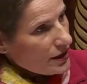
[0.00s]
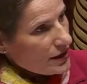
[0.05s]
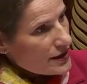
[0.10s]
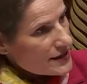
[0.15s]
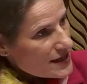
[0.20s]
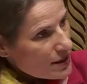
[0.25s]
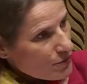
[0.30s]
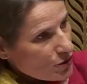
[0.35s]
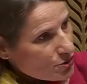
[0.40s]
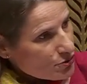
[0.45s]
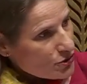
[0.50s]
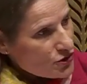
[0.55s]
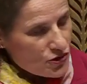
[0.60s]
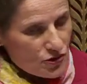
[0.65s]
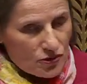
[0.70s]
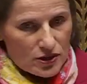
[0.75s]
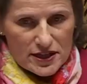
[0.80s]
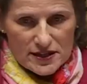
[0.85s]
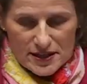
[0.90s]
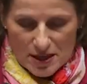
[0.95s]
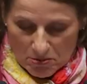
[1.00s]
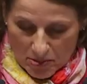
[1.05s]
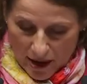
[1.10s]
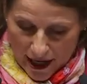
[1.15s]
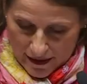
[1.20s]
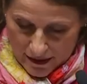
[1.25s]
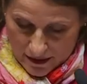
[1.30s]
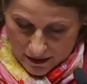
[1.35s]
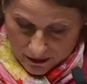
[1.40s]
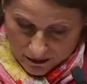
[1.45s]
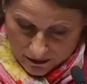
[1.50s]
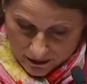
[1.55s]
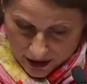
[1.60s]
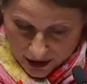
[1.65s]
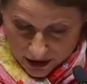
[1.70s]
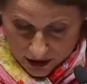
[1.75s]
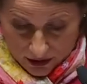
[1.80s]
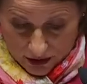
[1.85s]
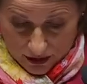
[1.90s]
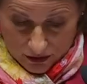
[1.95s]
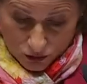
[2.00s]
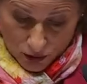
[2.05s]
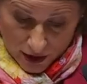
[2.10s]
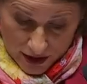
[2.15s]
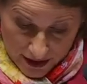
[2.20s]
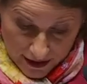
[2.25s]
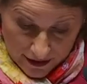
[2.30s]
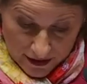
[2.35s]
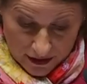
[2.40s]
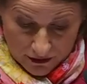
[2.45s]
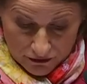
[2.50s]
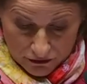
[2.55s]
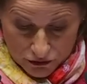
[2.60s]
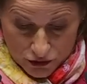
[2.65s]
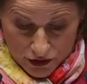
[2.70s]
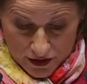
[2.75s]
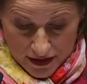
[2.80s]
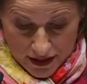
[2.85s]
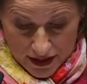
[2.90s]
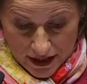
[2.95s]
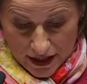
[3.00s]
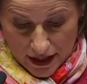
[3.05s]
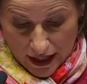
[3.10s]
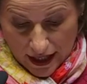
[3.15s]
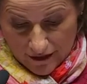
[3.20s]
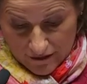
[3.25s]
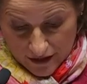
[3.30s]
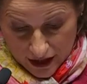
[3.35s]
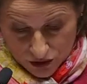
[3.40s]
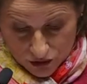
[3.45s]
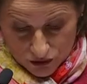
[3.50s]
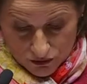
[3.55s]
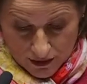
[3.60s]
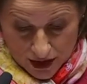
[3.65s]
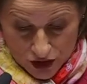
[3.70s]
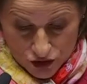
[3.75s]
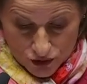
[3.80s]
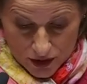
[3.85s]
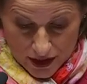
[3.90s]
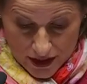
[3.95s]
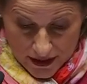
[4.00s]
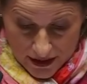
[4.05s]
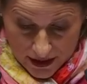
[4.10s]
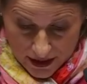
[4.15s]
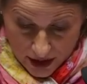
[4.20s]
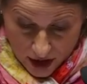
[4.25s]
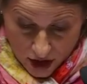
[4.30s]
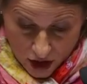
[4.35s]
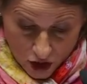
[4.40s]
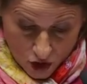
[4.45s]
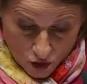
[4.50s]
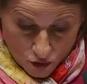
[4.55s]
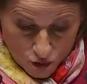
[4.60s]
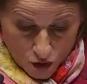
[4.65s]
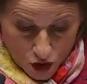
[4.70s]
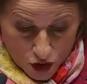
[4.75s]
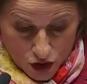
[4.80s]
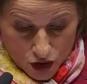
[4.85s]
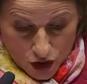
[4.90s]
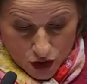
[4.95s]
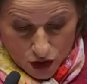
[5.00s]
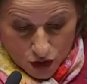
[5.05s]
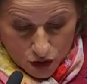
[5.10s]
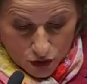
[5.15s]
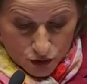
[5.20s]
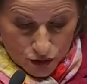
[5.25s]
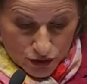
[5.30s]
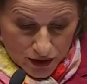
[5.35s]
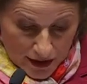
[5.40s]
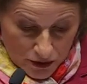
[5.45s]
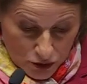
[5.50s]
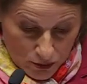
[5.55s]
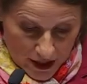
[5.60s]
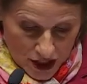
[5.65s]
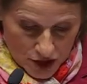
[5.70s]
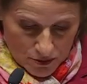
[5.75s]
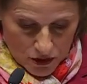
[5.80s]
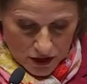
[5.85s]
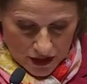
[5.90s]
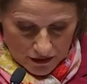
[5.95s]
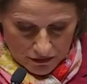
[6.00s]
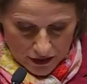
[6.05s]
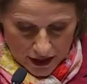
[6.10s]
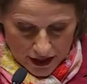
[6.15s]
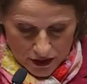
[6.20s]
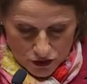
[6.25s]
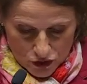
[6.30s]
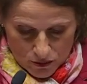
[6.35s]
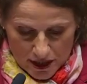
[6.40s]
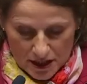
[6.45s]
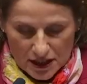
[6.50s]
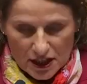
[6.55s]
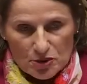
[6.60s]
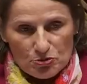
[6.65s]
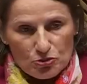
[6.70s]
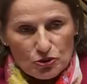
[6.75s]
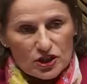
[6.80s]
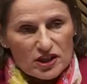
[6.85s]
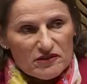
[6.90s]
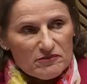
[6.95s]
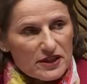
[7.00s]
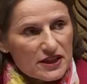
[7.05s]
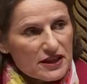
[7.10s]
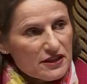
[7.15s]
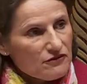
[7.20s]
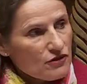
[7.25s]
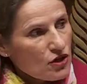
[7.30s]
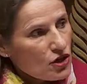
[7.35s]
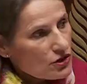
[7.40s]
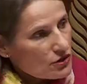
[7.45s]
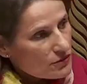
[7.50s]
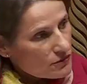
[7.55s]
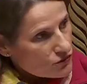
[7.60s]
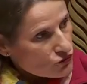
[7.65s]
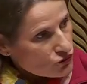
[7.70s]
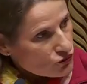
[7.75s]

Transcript: les amendements sur les EHPAD qui ont été votés avec une majorité, ou encore le dédommagement des frais kilométriques pour les bénévoles,